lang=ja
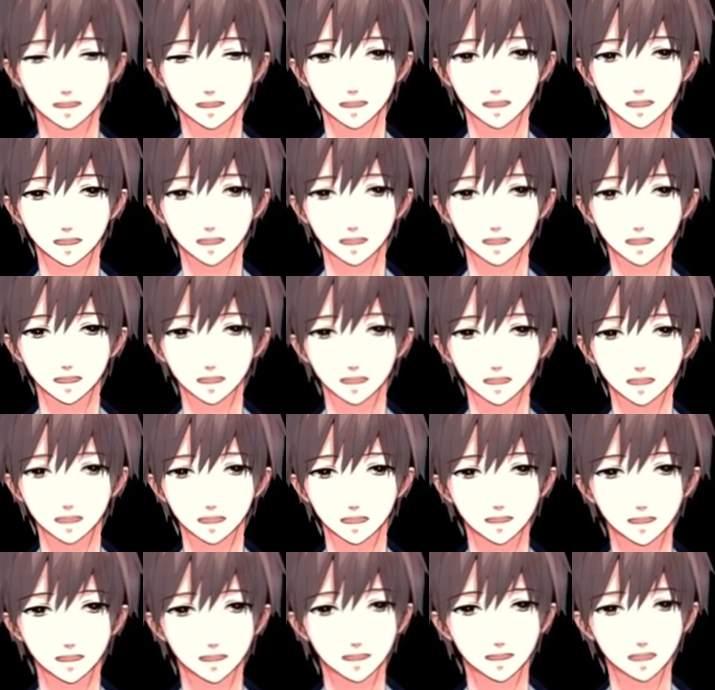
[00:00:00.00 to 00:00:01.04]
感じがし
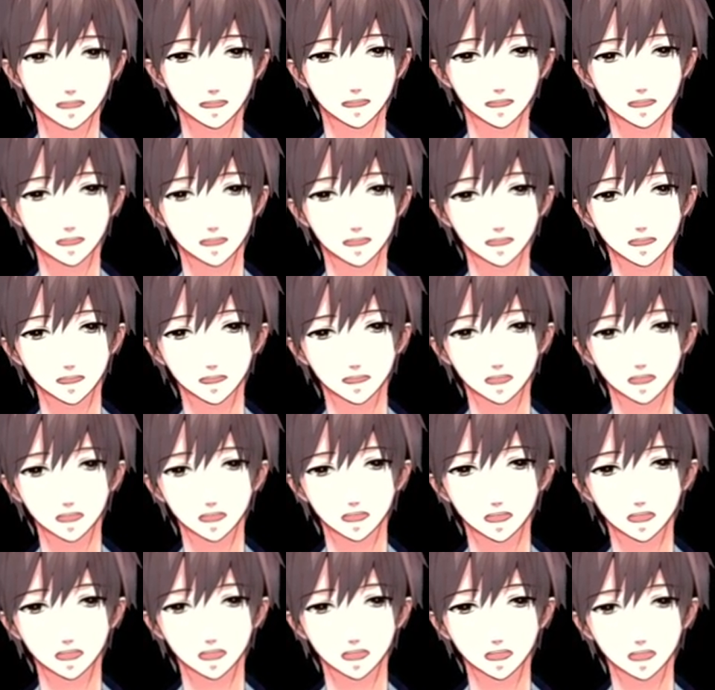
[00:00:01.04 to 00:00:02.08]
ますけど、
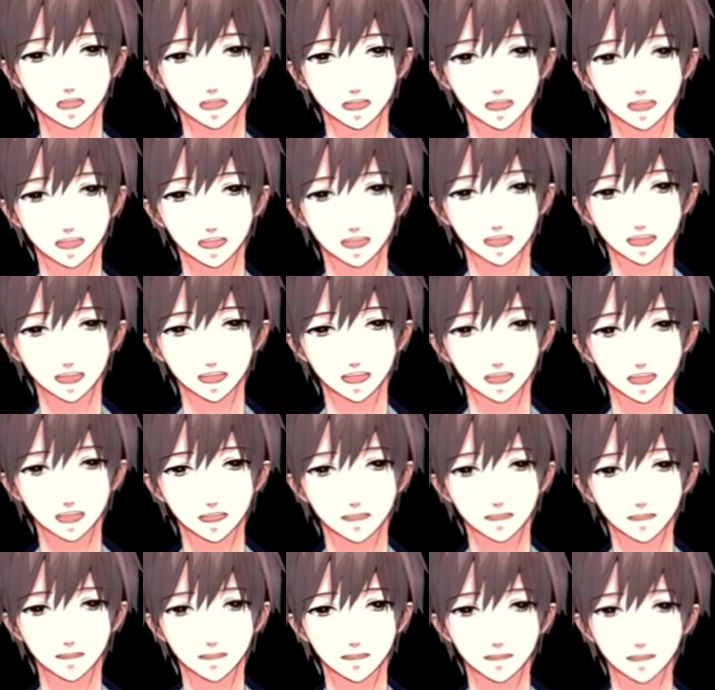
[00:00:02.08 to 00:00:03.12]
えこの、
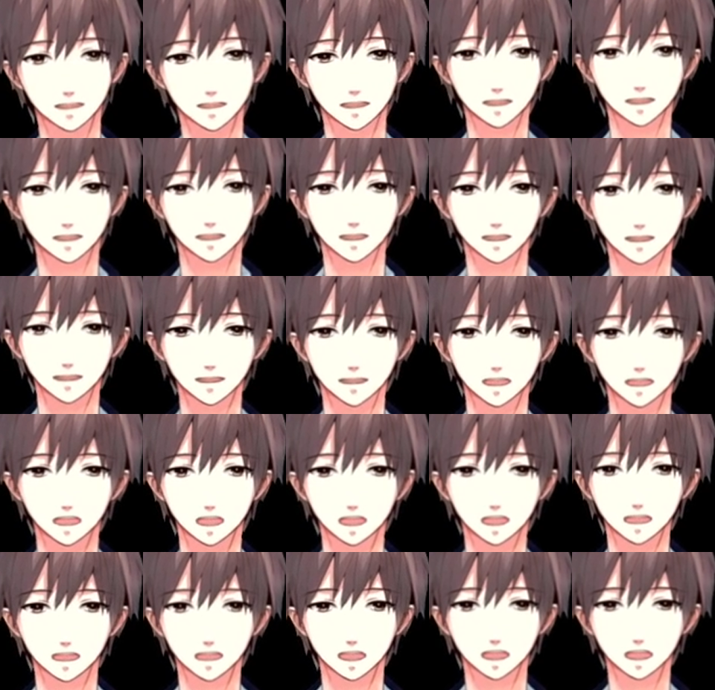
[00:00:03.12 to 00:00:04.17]
え集めた
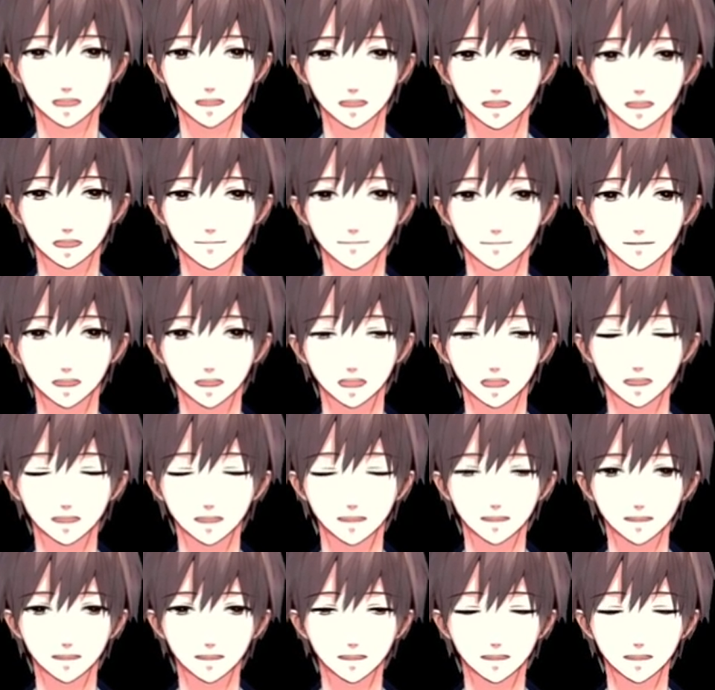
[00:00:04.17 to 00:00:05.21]
無農薬の
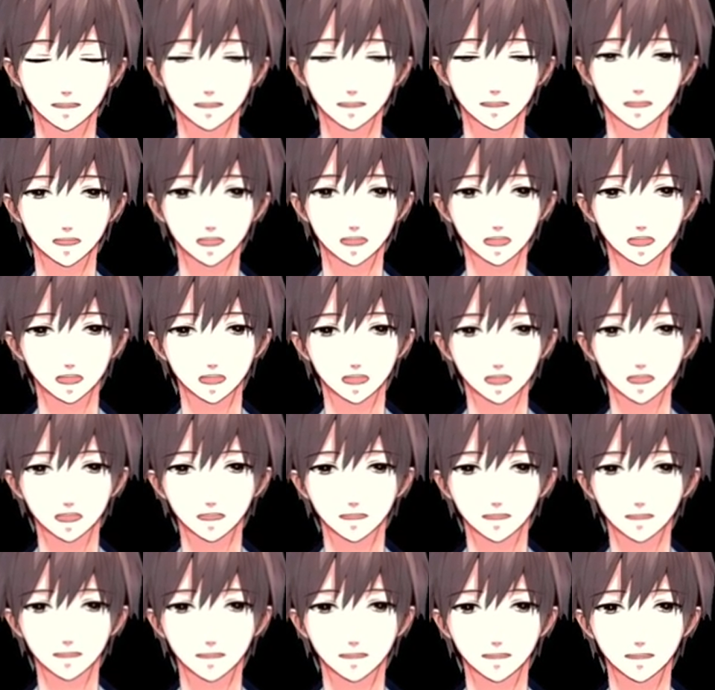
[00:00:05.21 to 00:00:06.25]

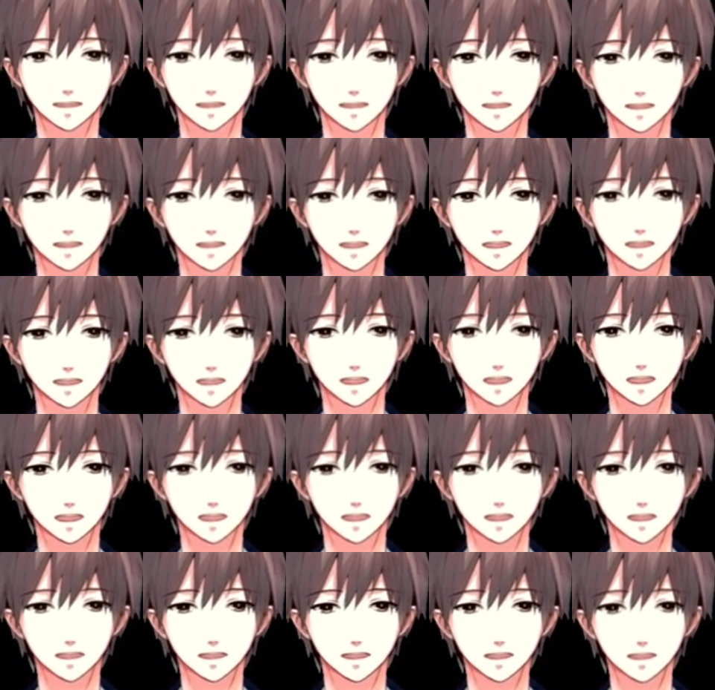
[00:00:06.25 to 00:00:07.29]
葉っぱ類、
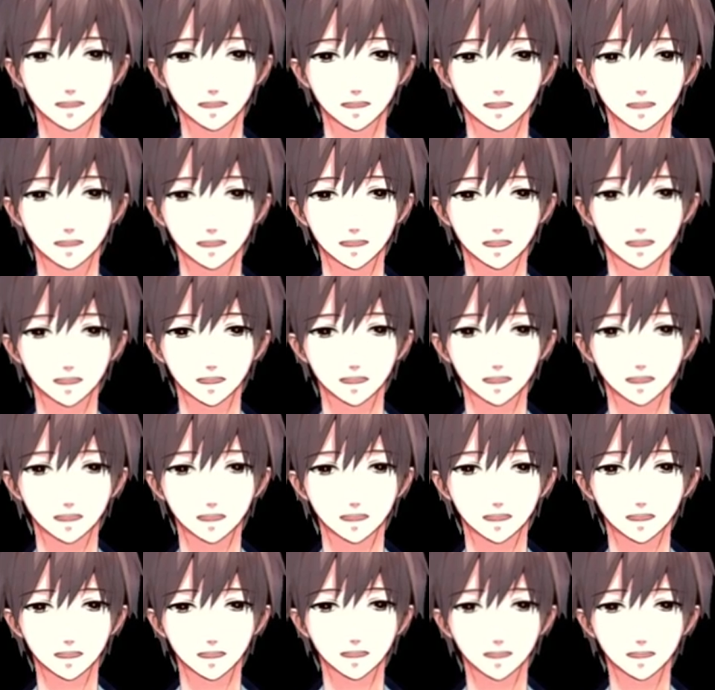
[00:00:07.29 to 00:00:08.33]
え
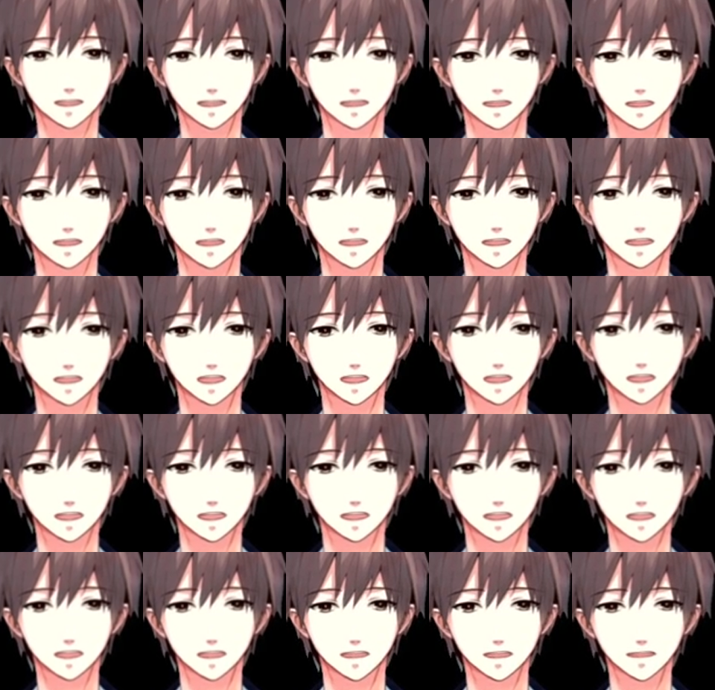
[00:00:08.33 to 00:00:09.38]
などが
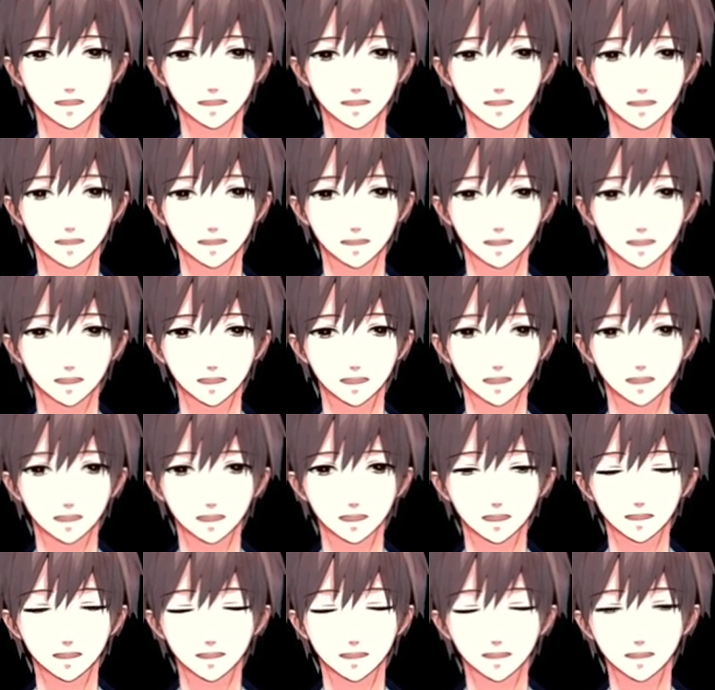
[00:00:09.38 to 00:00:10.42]
ジュースになるわけですか
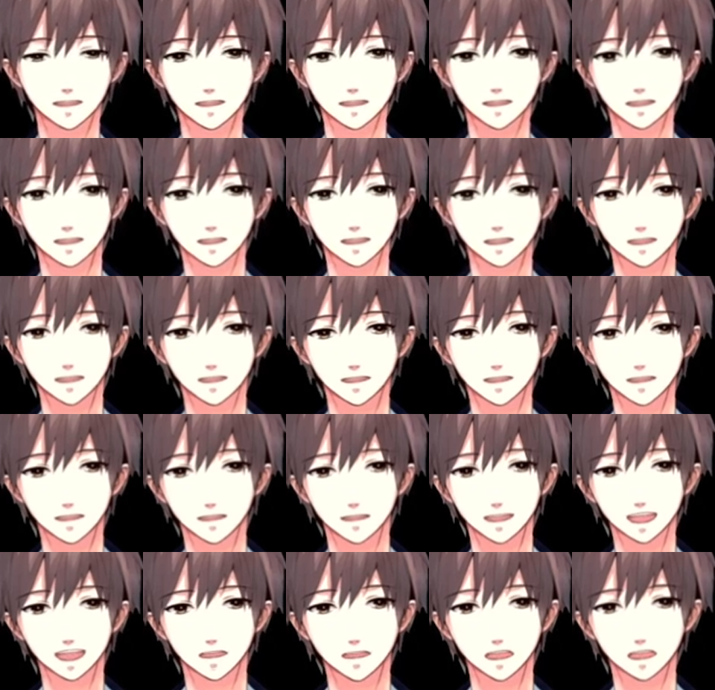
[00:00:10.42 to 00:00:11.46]
らそれを持って帰れ
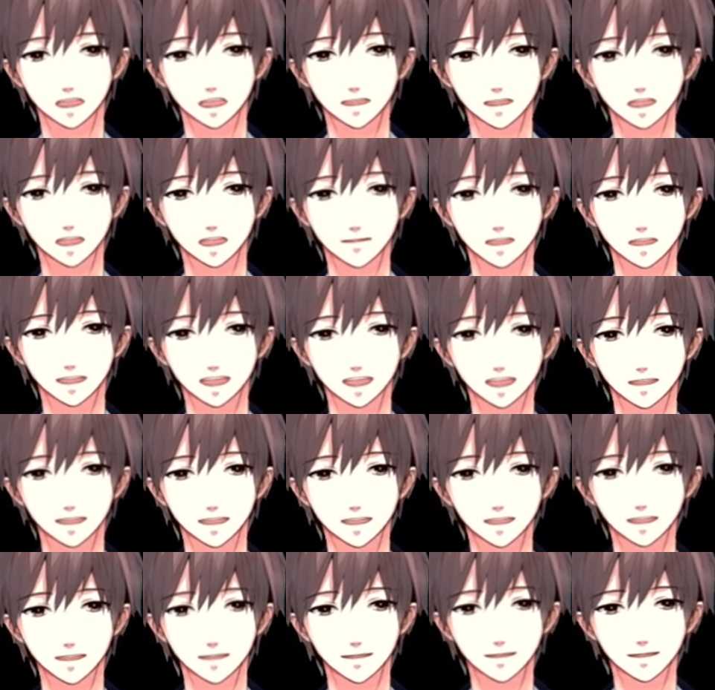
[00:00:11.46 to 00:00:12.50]
るという、
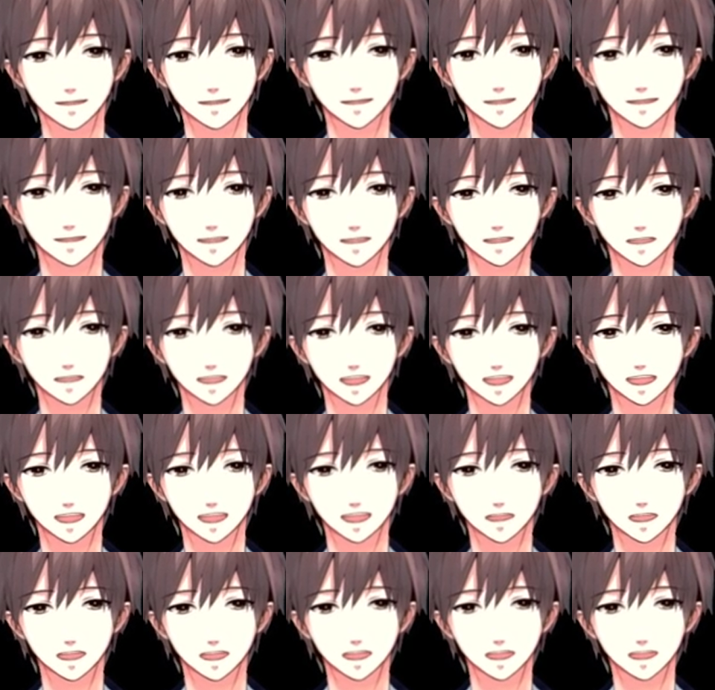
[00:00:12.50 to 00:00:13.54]
え2ヶ
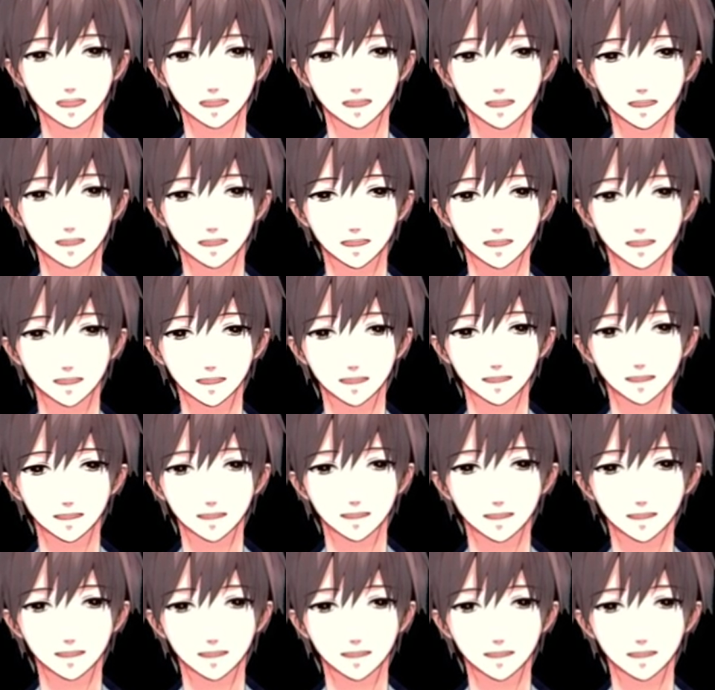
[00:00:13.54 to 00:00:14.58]
月に1回ぐらいの
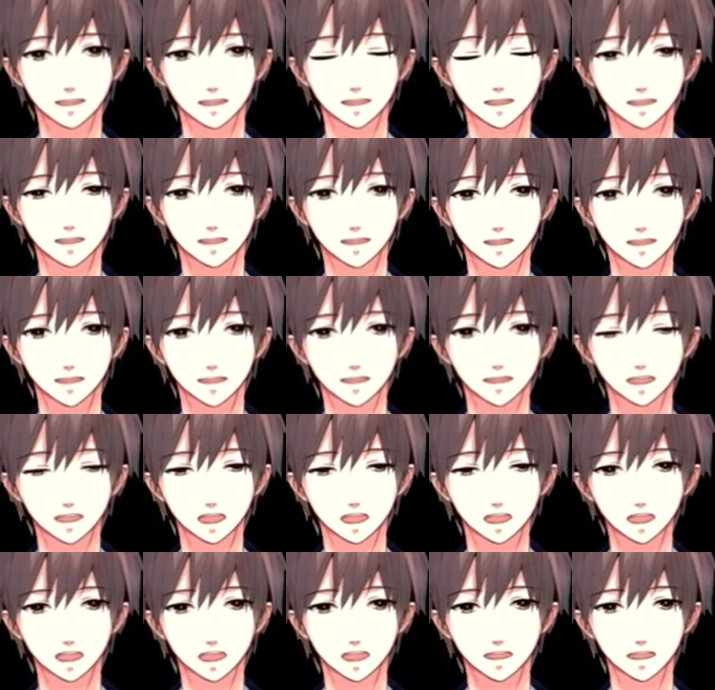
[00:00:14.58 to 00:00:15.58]
リピーターが